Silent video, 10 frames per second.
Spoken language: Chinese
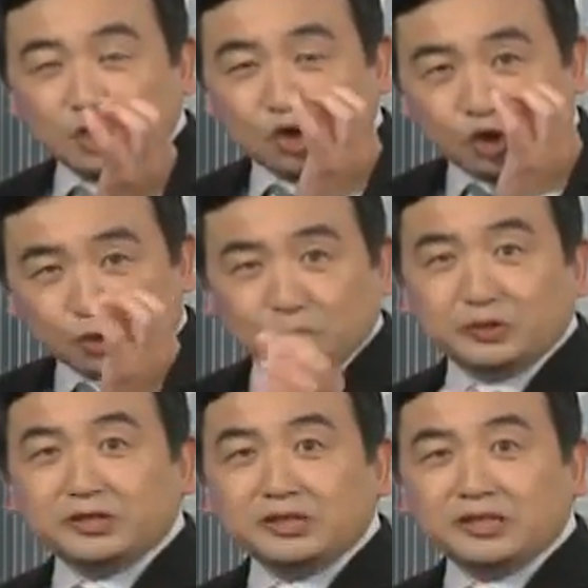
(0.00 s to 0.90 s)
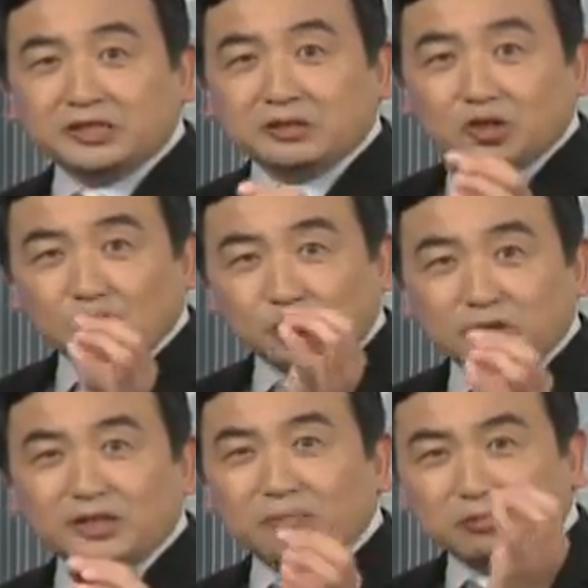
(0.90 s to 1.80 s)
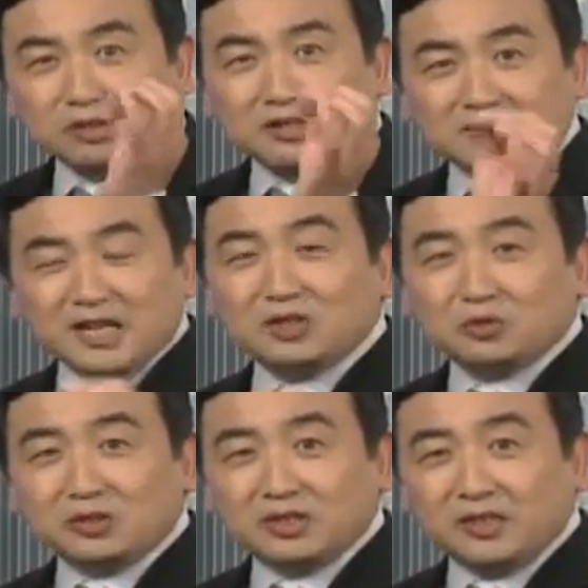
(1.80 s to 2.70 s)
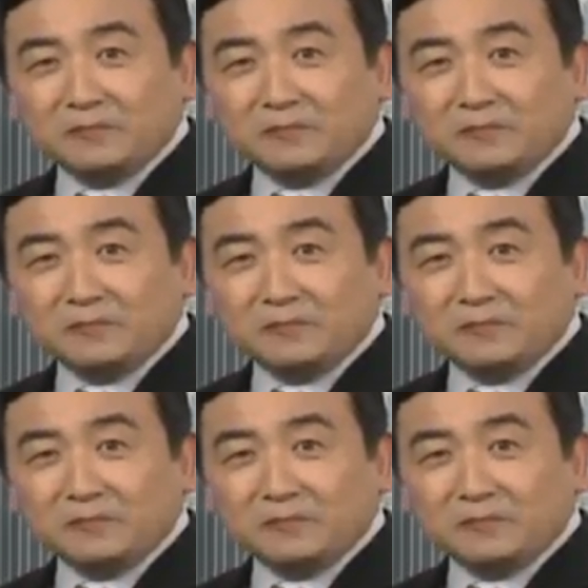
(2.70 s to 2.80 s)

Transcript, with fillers: 纯净、纯的不能再纯的。